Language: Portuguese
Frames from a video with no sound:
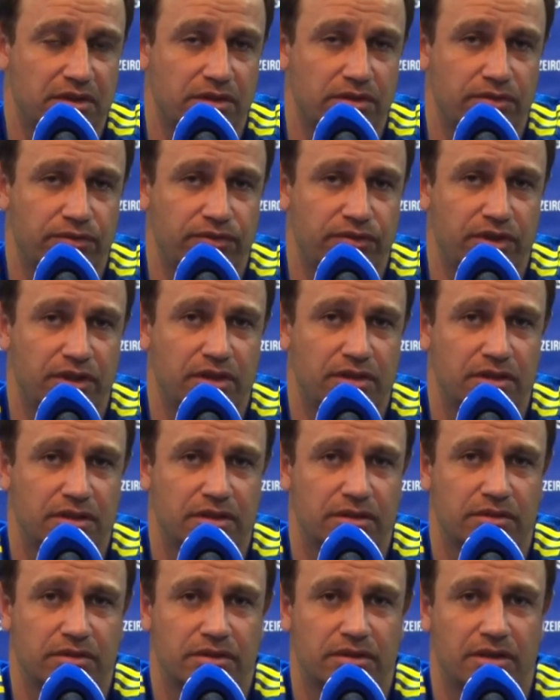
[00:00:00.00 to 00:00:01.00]
que eu vi
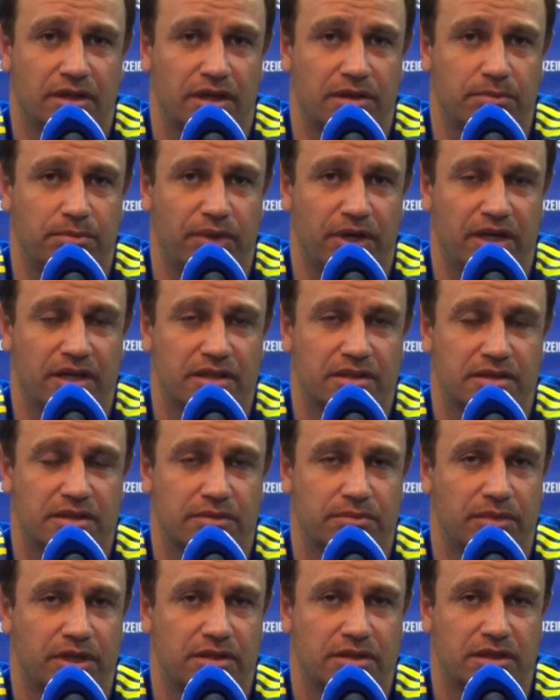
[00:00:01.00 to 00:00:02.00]
na imprensa,
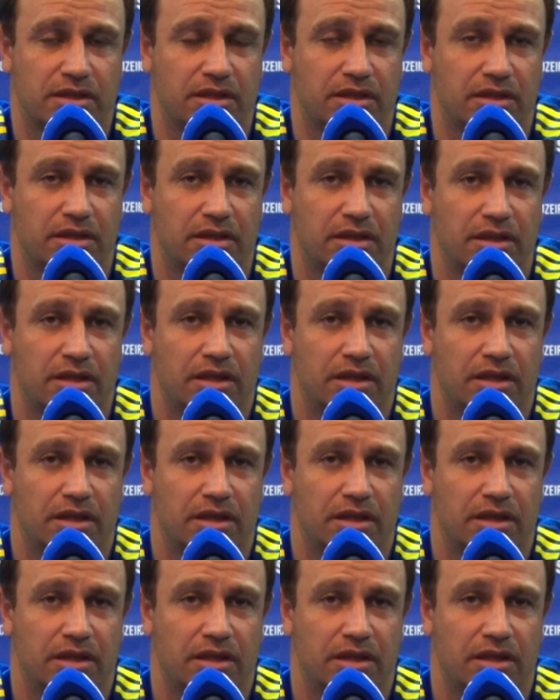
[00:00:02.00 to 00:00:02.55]
mas que